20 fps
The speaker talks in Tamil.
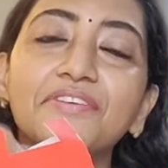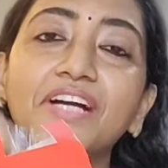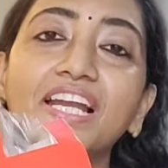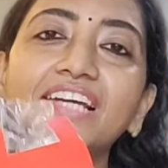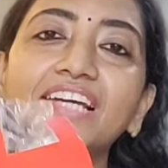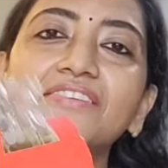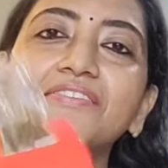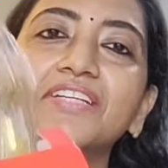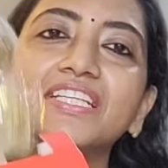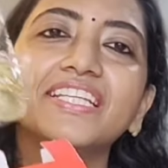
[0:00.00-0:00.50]

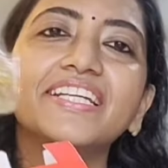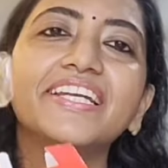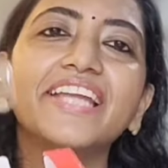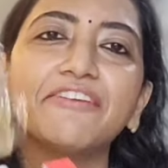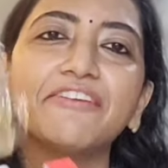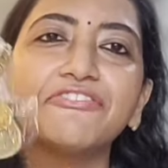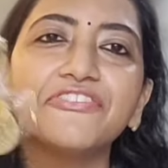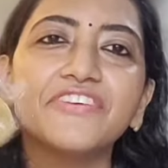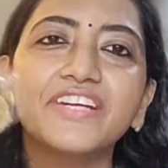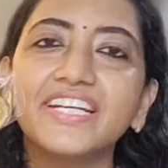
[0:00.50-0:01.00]
வழக்கு வந்து
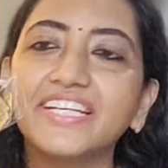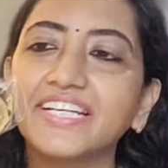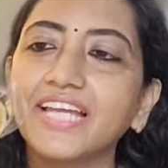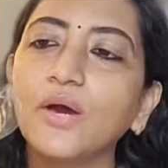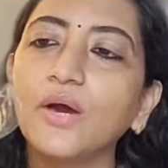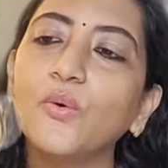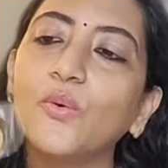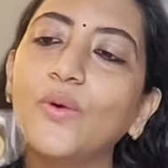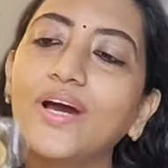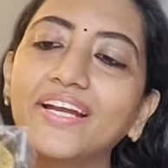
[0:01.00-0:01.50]

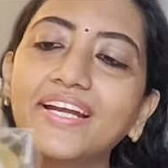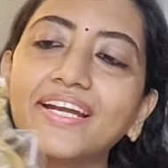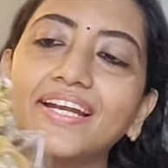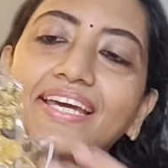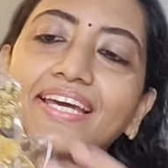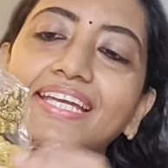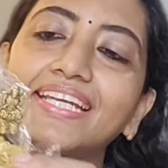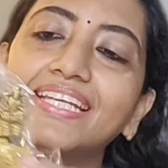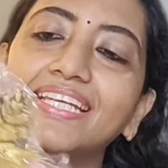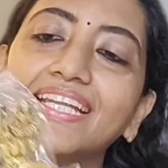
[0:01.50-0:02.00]
டெஃபினட்டா ஒன்
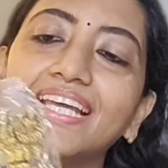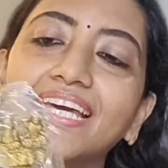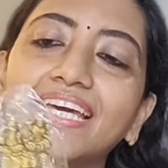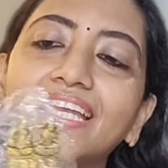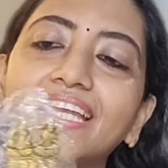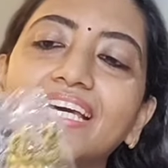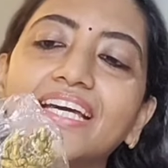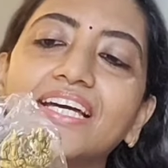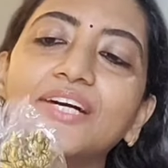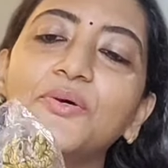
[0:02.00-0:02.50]
நைன்டி
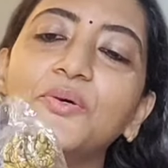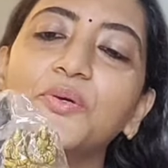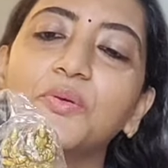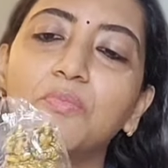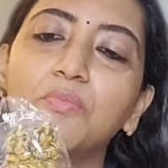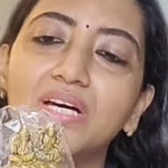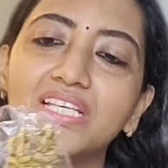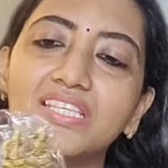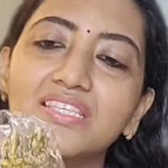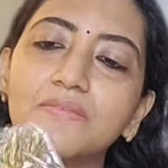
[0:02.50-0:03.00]
நைனுக்கு
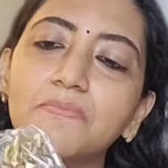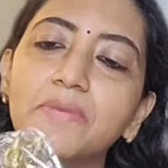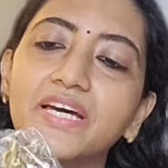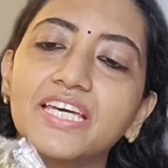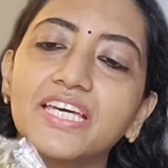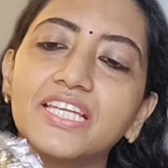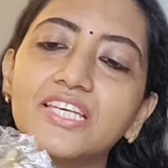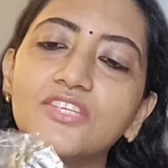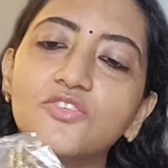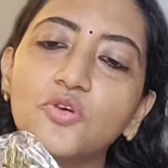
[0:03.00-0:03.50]
ஒரு மஸ்ட்
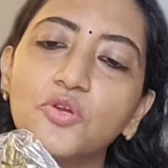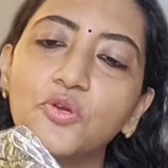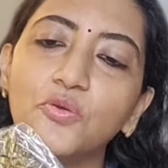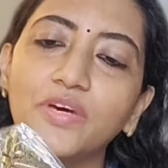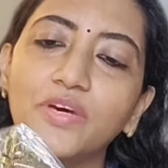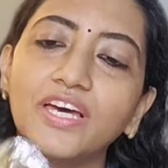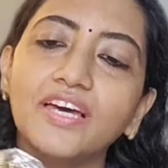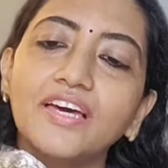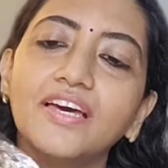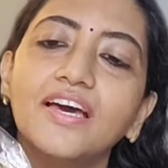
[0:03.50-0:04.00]
பைனே
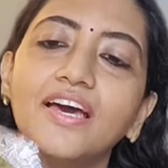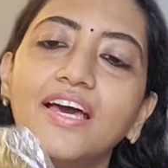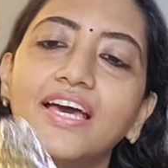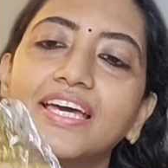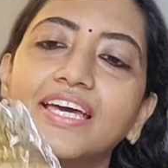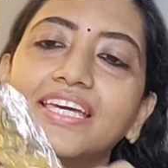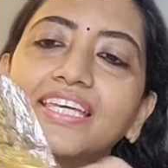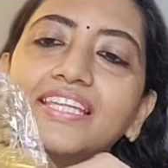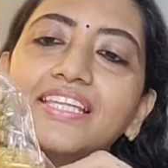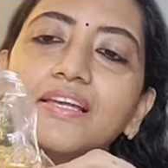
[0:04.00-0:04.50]
சொல்லுவேன்
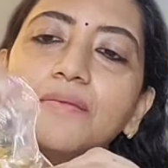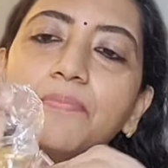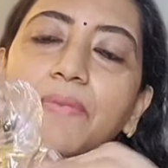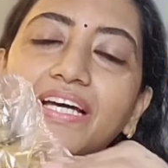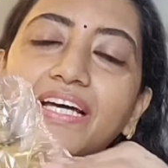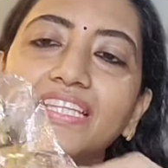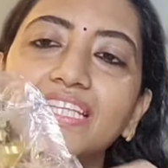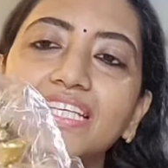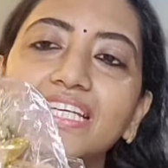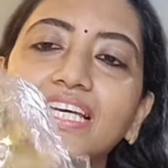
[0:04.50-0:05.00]
இதுல
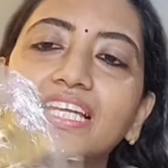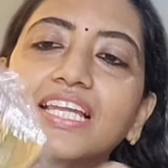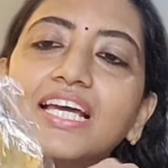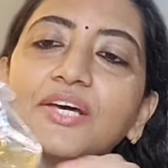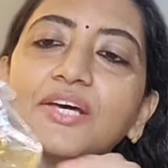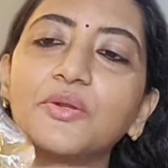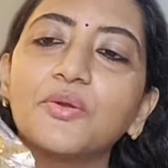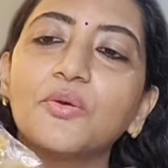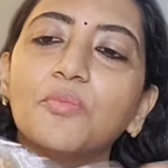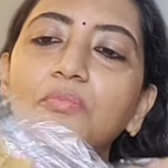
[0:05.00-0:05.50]

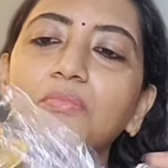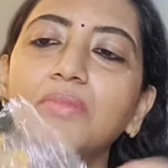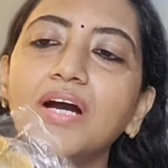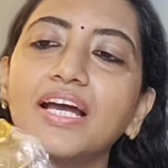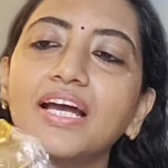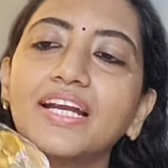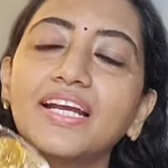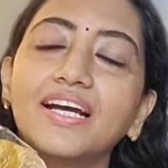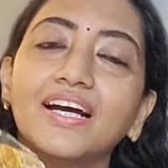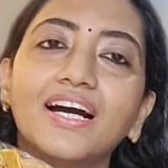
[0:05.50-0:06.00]
பாத்தீங்கன்னா ரொம்ப
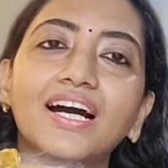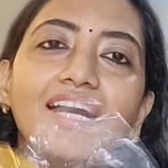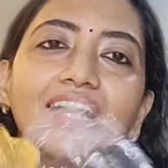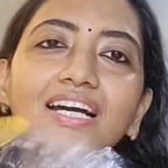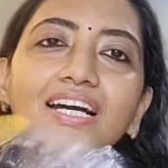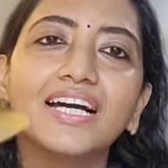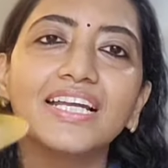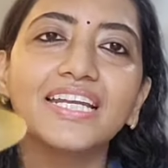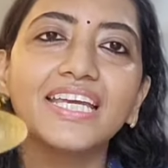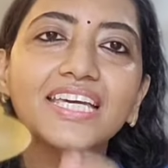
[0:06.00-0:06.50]
அழகா
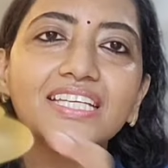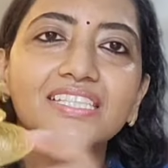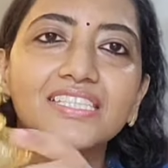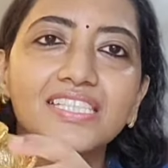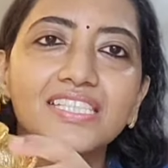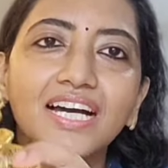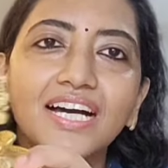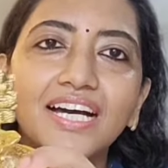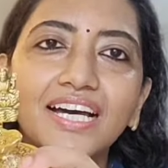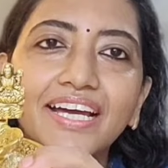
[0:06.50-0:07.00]

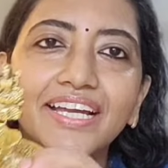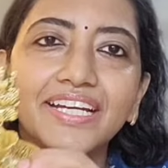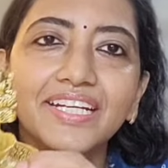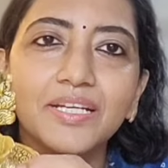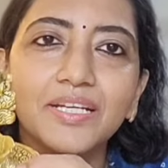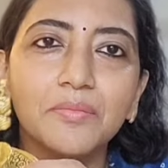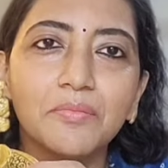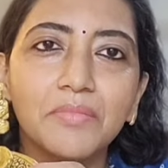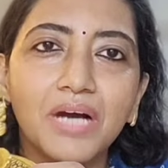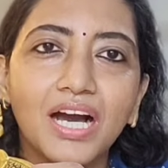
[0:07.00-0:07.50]
கணேஷா
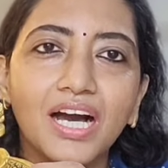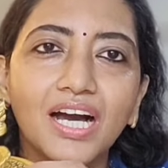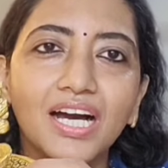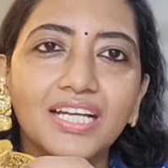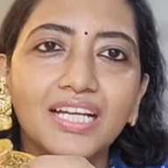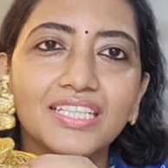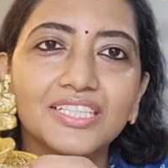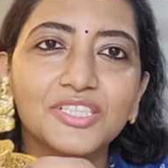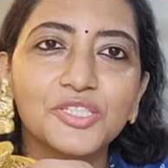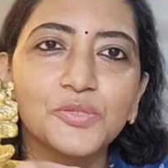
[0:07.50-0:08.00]
அண்ட்
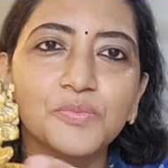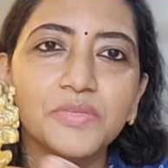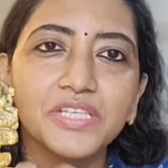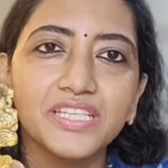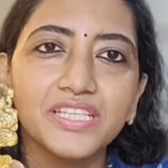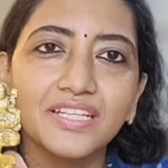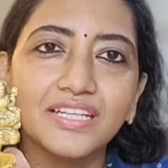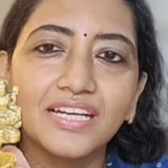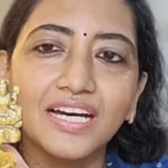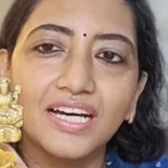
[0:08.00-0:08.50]

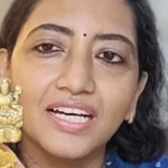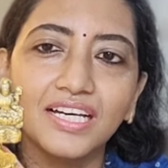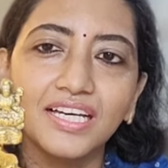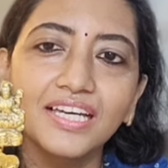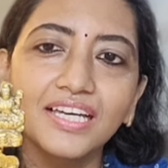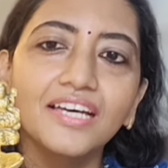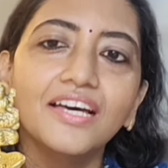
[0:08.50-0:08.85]
மகாலட்சுமி இருக்காங்க